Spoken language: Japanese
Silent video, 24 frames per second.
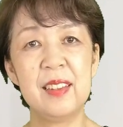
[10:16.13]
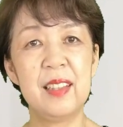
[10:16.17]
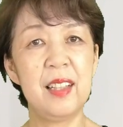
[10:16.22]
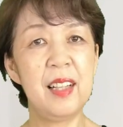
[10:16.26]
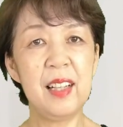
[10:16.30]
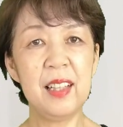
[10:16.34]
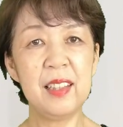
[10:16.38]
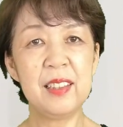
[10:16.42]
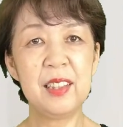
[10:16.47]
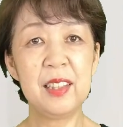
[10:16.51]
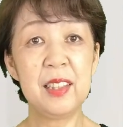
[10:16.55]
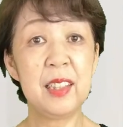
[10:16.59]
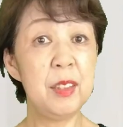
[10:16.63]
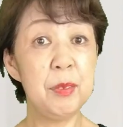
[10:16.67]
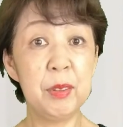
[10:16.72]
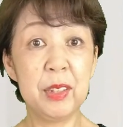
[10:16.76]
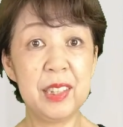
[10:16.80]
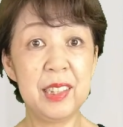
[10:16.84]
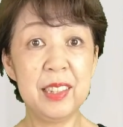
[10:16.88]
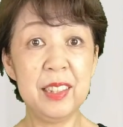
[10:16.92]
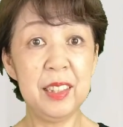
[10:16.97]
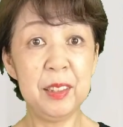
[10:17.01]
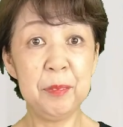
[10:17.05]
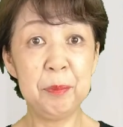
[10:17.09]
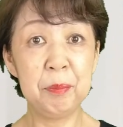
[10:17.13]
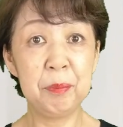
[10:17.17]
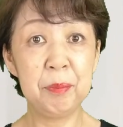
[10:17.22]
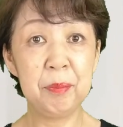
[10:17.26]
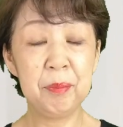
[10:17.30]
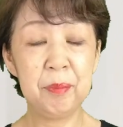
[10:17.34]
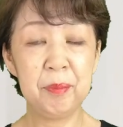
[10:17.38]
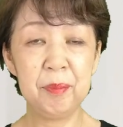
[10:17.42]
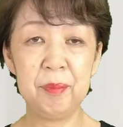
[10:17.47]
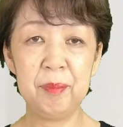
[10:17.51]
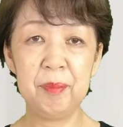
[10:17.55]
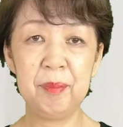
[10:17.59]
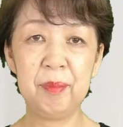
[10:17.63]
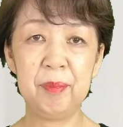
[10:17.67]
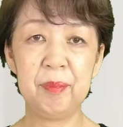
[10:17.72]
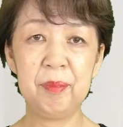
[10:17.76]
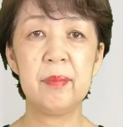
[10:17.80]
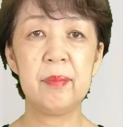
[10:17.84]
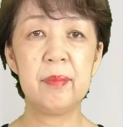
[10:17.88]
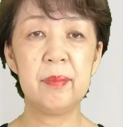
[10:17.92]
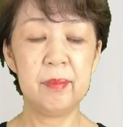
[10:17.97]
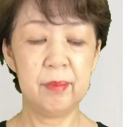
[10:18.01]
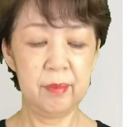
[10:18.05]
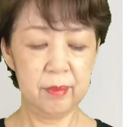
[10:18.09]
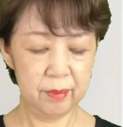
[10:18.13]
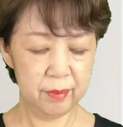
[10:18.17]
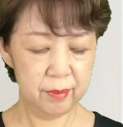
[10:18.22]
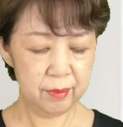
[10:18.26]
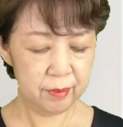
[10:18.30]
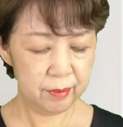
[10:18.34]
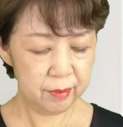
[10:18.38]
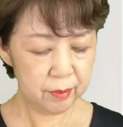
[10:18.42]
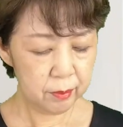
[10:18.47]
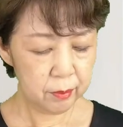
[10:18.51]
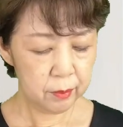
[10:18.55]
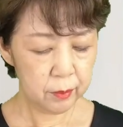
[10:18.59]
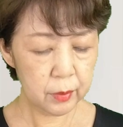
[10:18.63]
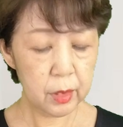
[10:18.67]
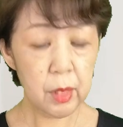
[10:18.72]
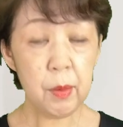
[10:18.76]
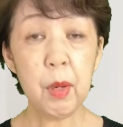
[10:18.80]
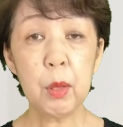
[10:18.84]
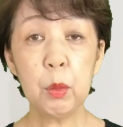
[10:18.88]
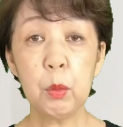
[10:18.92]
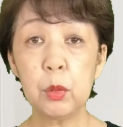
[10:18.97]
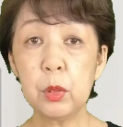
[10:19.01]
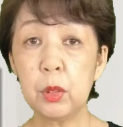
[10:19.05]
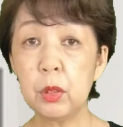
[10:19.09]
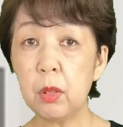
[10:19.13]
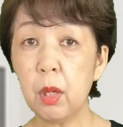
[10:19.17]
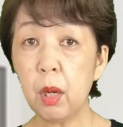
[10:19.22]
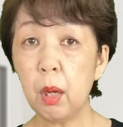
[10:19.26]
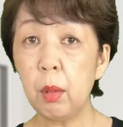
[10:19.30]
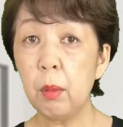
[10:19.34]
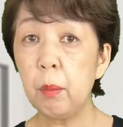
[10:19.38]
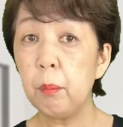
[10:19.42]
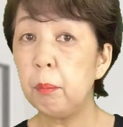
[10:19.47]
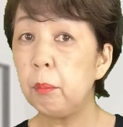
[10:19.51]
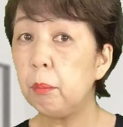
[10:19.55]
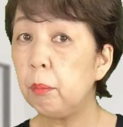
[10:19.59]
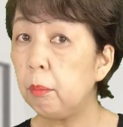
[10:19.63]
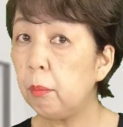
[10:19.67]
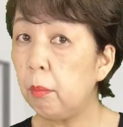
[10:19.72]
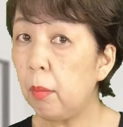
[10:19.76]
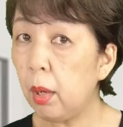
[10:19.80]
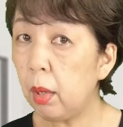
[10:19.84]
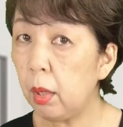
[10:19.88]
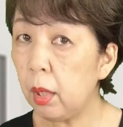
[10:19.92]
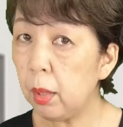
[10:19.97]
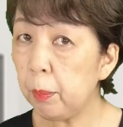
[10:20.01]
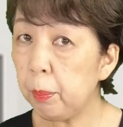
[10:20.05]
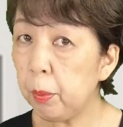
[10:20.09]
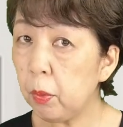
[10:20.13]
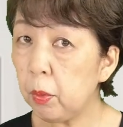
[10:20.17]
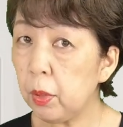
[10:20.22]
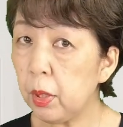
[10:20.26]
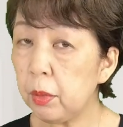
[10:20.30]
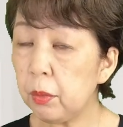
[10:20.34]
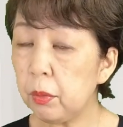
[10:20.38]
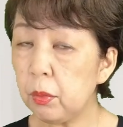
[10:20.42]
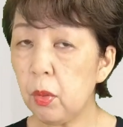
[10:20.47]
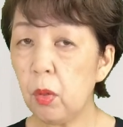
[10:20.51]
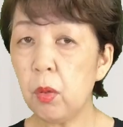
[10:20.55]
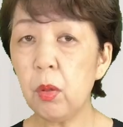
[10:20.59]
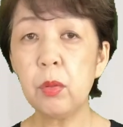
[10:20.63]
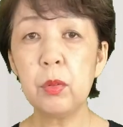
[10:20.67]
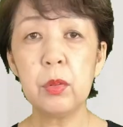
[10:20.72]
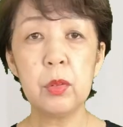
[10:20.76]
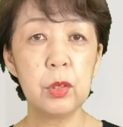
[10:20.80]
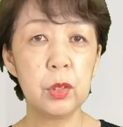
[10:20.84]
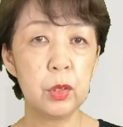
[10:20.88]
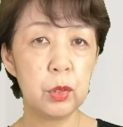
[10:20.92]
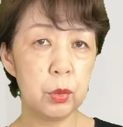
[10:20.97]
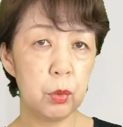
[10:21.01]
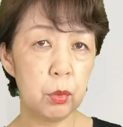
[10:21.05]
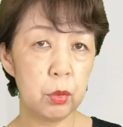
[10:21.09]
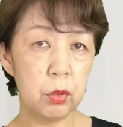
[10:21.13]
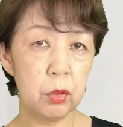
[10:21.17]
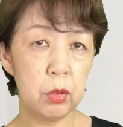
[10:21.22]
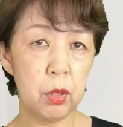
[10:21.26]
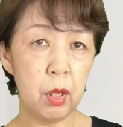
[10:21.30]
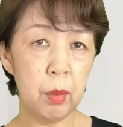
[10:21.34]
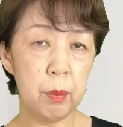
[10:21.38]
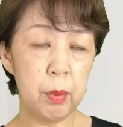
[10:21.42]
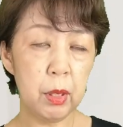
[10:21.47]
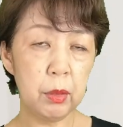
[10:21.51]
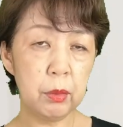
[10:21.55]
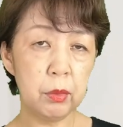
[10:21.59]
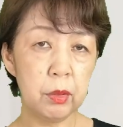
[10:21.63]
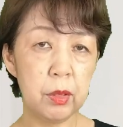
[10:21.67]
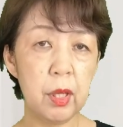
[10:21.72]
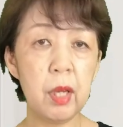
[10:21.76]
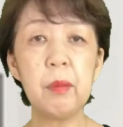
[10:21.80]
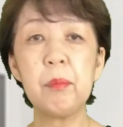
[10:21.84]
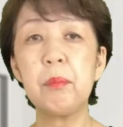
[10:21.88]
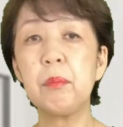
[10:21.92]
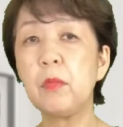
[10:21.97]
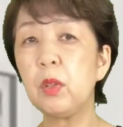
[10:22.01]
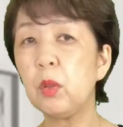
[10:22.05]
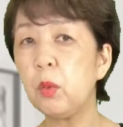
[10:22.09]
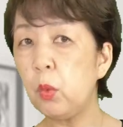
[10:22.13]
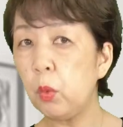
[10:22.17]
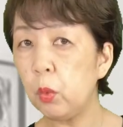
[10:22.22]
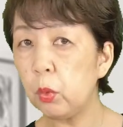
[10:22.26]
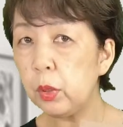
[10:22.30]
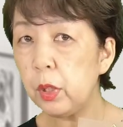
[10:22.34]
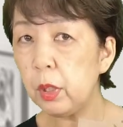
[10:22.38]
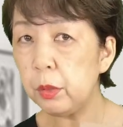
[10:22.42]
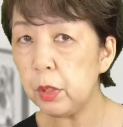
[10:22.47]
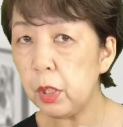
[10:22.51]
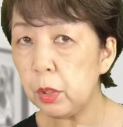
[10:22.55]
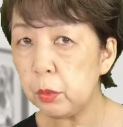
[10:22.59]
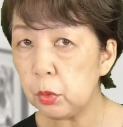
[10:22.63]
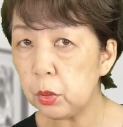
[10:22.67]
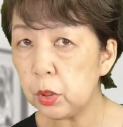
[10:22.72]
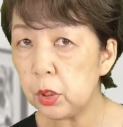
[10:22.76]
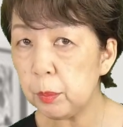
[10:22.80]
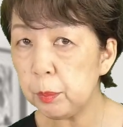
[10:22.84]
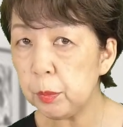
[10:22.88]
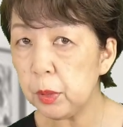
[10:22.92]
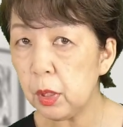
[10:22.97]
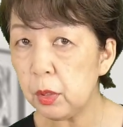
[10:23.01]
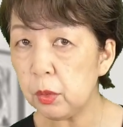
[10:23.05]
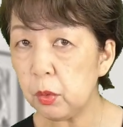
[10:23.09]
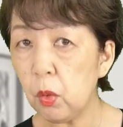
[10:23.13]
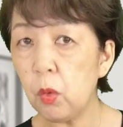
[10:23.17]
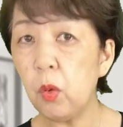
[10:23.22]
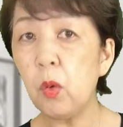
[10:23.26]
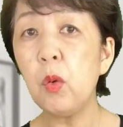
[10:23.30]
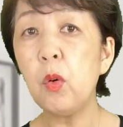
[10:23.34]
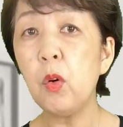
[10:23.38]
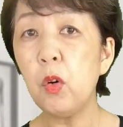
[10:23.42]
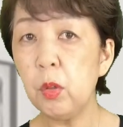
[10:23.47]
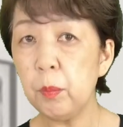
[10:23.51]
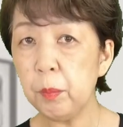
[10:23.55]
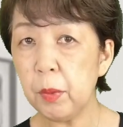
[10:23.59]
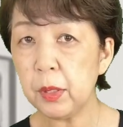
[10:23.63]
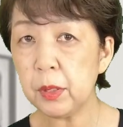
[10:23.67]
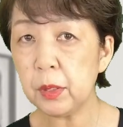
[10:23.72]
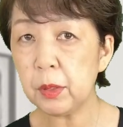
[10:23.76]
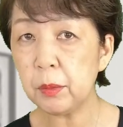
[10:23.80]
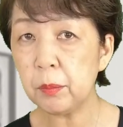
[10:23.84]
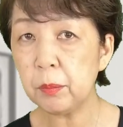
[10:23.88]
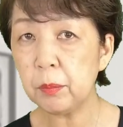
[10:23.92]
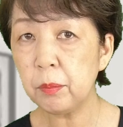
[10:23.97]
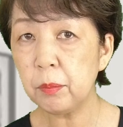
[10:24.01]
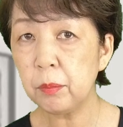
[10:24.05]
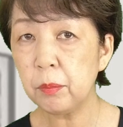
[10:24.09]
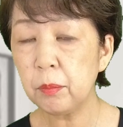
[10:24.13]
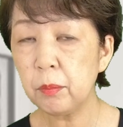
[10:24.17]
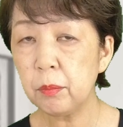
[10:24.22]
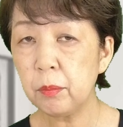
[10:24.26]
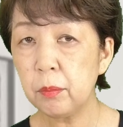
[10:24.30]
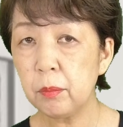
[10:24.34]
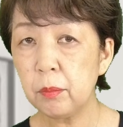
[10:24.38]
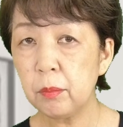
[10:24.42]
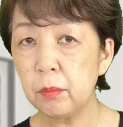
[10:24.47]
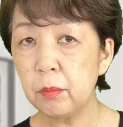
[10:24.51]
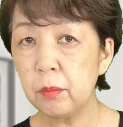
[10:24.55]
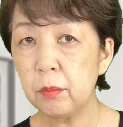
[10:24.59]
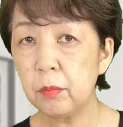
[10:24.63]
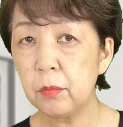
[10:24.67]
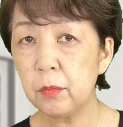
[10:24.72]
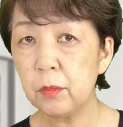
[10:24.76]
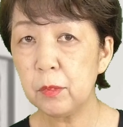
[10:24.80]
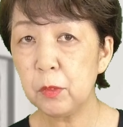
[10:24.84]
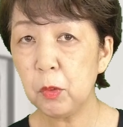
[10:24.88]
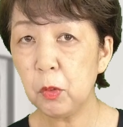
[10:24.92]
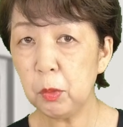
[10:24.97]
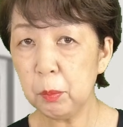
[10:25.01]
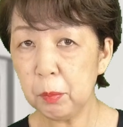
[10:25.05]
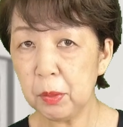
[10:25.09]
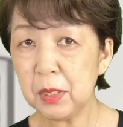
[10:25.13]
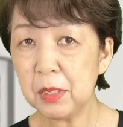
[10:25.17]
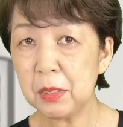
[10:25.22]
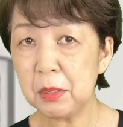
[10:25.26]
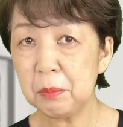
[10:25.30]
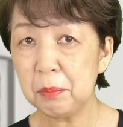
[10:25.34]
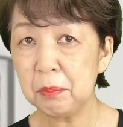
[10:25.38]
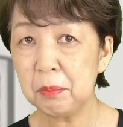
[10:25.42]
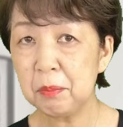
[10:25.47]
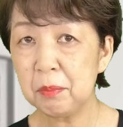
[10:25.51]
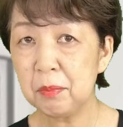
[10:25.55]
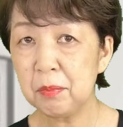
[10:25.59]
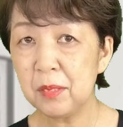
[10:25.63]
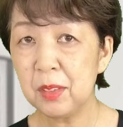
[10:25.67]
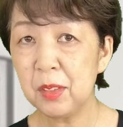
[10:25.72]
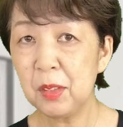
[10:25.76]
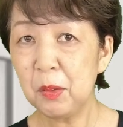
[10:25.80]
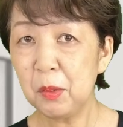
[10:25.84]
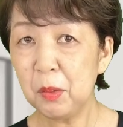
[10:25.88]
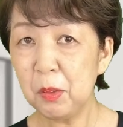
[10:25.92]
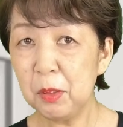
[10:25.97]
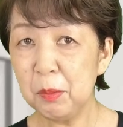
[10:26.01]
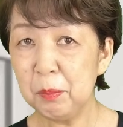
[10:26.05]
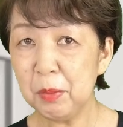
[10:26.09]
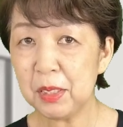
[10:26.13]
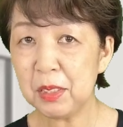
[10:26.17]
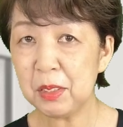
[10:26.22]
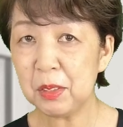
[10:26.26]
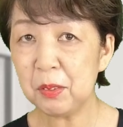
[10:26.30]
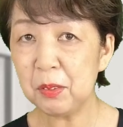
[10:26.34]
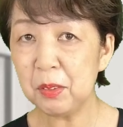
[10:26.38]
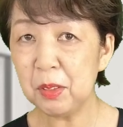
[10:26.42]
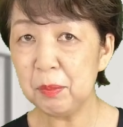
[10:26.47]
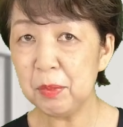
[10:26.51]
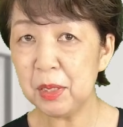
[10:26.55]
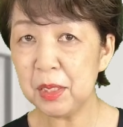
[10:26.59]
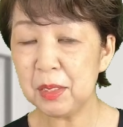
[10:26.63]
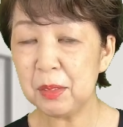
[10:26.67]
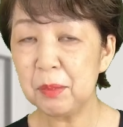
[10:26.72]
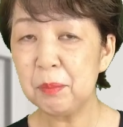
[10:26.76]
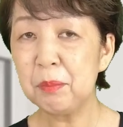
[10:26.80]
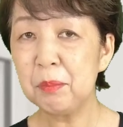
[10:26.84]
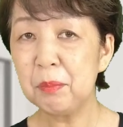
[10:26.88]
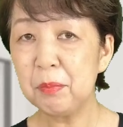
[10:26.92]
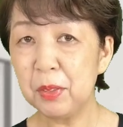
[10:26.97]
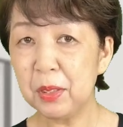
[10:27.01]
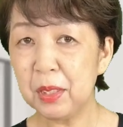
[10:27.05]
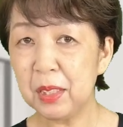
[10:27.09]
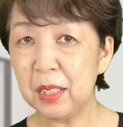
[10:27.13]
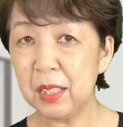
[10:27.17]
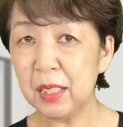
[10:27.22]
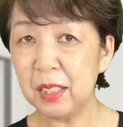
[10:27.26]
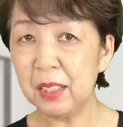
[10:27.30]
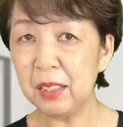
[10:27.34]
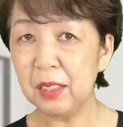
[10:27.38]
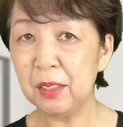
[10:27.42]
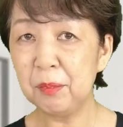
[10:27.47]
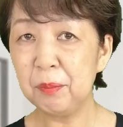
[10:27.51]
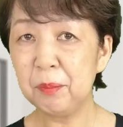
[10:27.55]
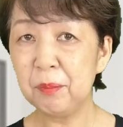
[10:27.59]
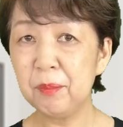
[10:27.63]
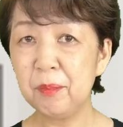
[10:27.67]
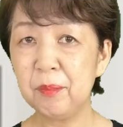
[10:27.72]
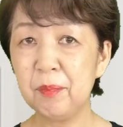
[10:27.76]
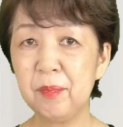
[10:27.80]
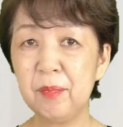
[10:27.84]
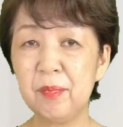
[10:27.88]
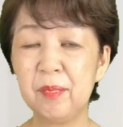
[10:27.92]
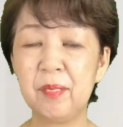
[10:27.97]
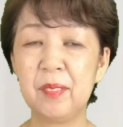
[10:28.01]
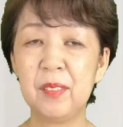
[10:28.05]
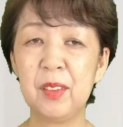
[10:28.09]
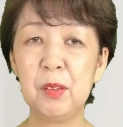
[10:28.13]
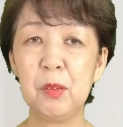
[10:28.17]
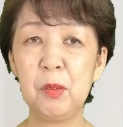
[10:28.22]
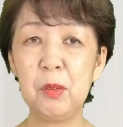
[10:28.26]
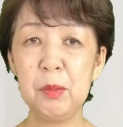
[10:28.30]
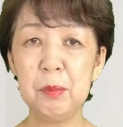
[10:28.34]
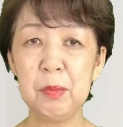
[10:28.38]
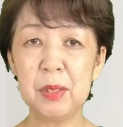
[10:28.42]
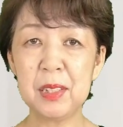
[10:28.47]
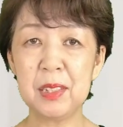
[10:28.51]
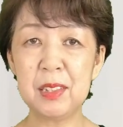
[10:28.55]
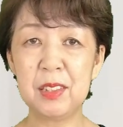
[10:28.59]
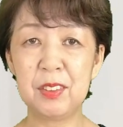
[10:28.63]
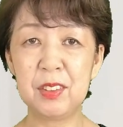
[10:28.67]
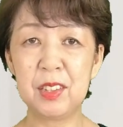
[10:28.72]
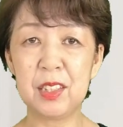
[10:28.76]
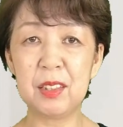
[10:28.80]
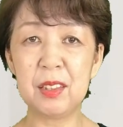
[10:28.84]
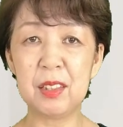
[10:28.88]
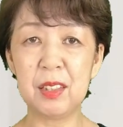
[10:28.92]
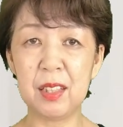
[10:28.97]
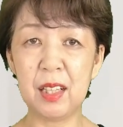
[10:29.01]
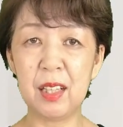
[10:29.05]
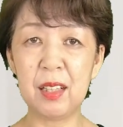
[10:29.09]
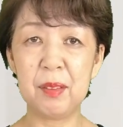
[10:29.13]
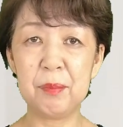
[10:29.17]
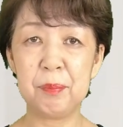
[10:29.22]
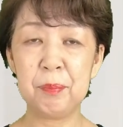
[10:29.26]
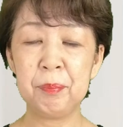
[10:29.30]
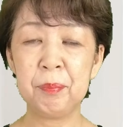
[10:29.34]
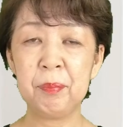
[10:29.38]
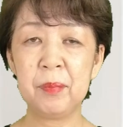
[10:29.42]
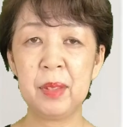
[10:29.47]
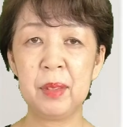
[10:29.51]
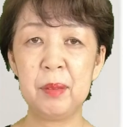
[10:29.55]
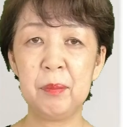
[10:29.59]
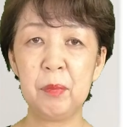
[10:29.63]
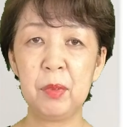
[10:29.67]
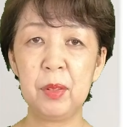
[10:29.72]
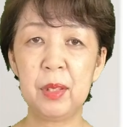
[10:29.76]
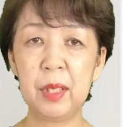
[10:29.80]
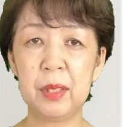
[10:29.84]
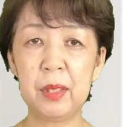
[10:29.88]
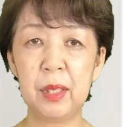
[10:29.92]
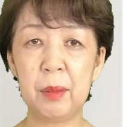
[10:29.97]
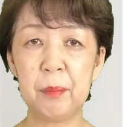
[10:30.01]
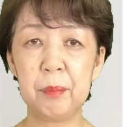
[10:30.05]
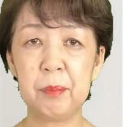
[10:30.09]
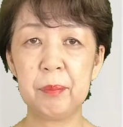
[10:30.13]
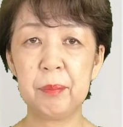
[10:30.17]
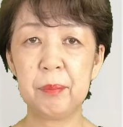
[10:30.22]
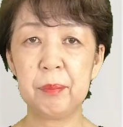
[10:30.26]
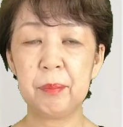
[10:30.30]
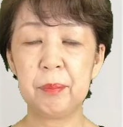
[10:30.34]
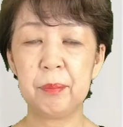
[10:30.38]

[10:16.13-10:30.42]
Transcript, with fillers: あ、気持ちいいではこちら。前ポケット、ショルダーバッグでコーディネートしてみたいと思います。思います。追います、追います。もう一回。追いますって言っちゃったね。もう一回ね。